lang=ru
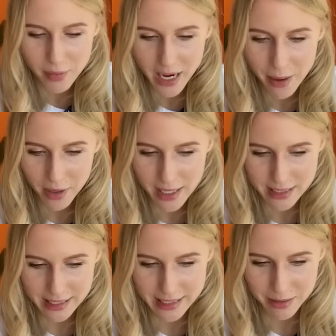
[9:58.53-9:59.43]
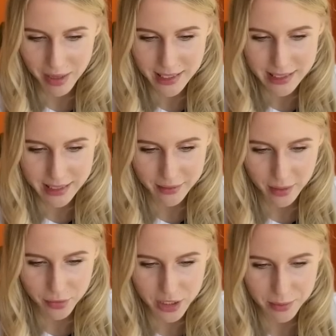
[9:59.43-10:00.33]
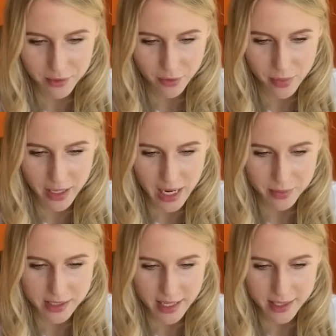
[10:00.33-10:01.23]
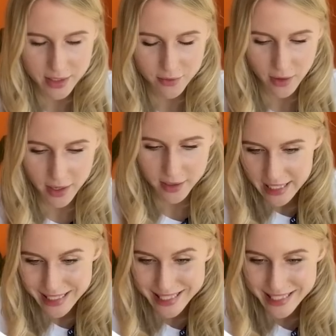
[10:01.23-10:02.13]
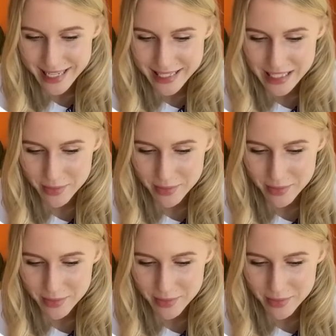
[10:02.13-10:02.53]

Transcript: выбираем разные тематики. Допустим, мы выбираем science fiction. И здесь